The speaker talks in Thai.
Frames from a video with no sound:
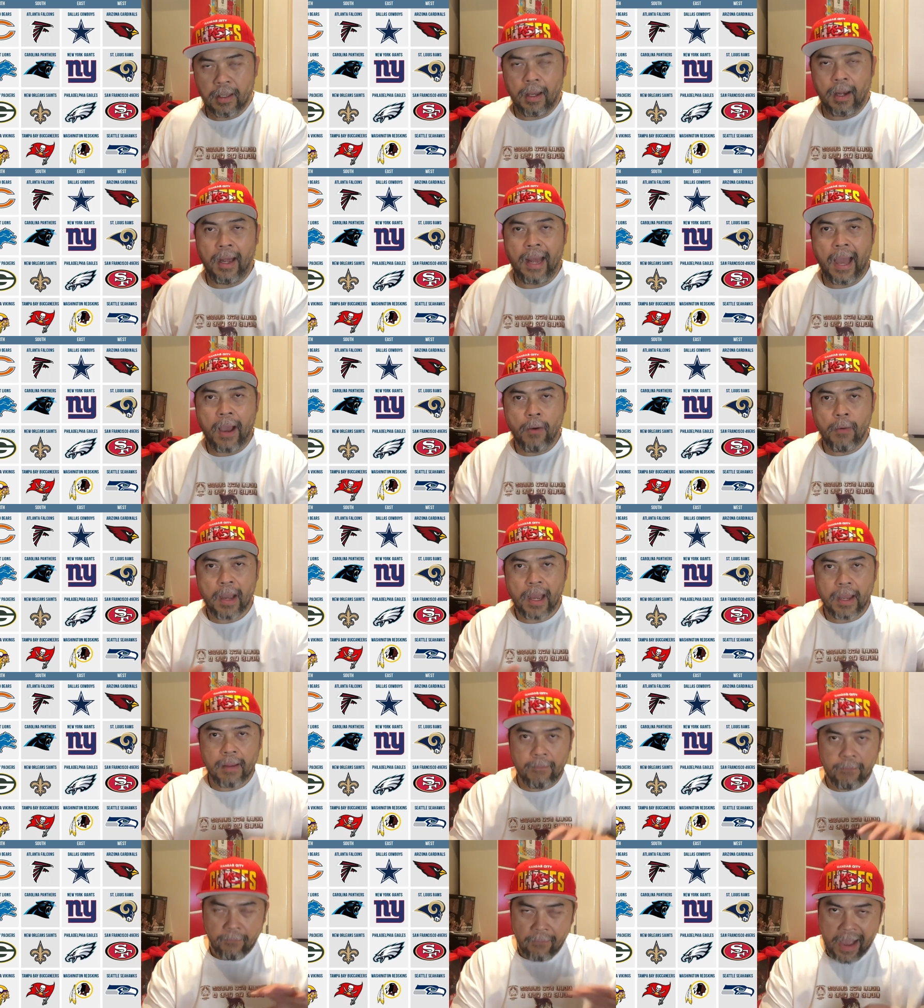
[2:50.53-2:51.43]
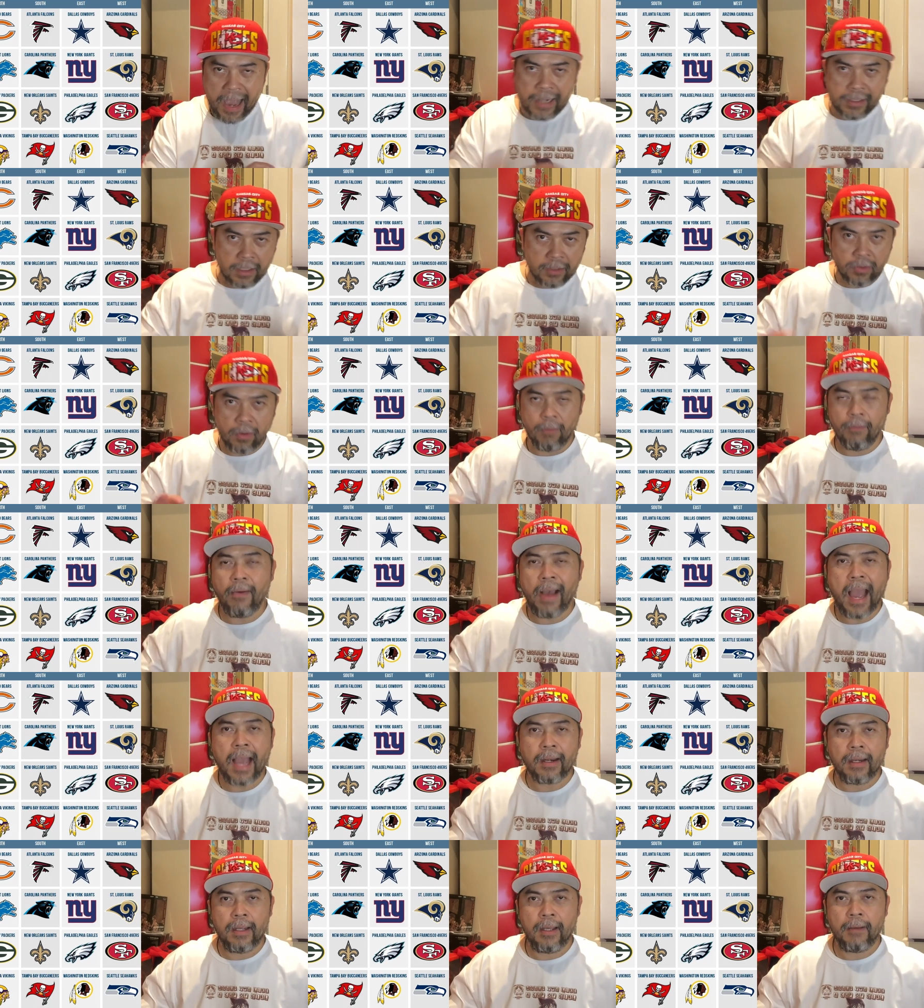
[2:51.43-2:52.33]
แล้วไอ้ฝากทั้งสองฝา
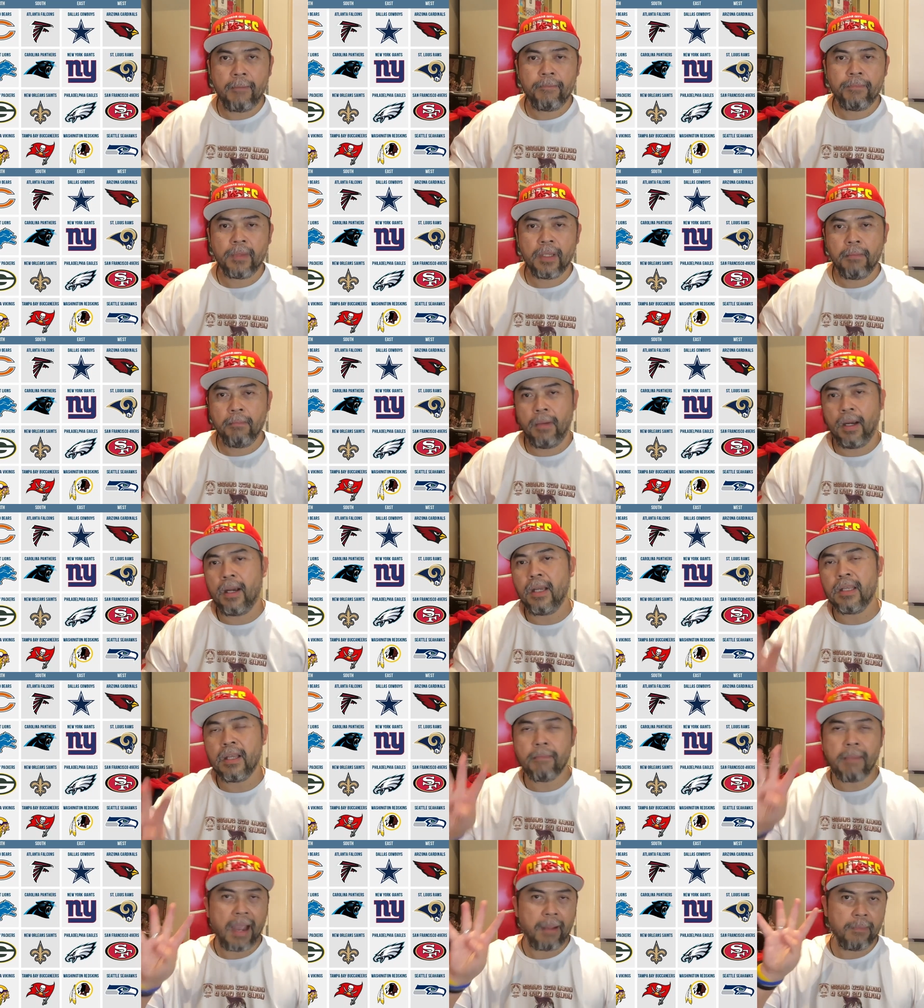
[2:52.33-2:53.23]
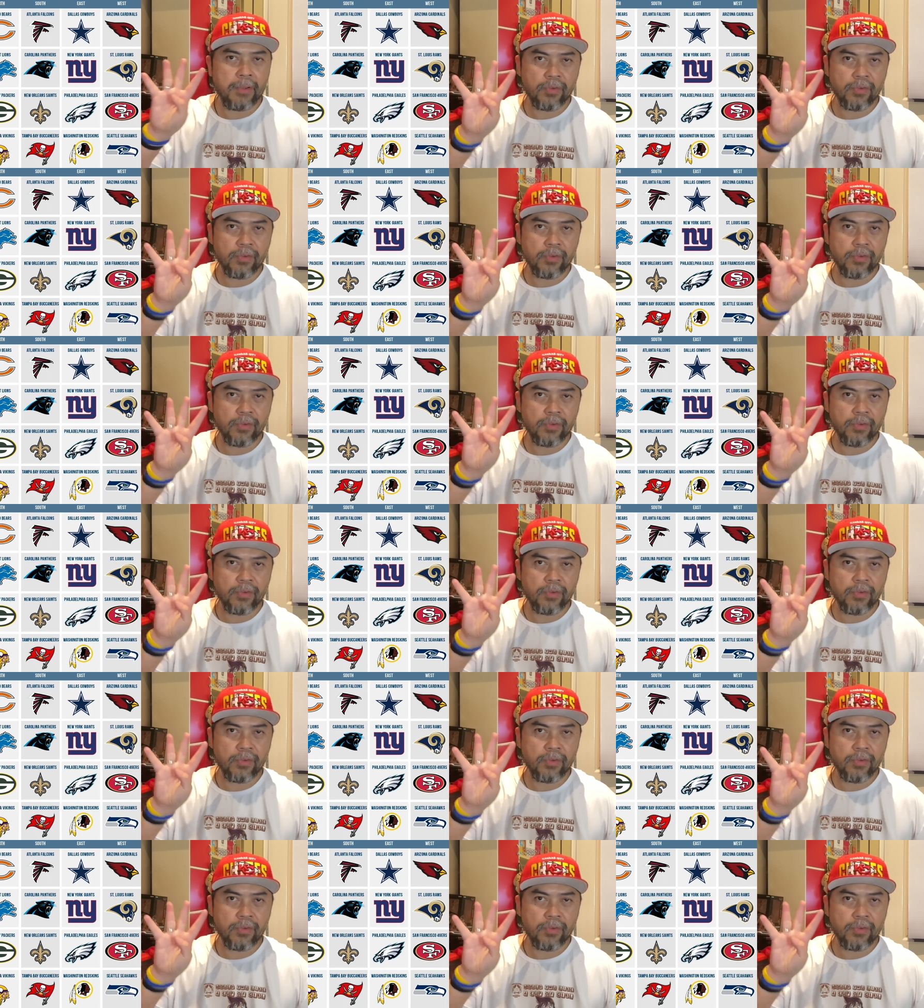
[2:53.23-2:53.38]
กเนี่ยมันก็จะแบ่งเป็น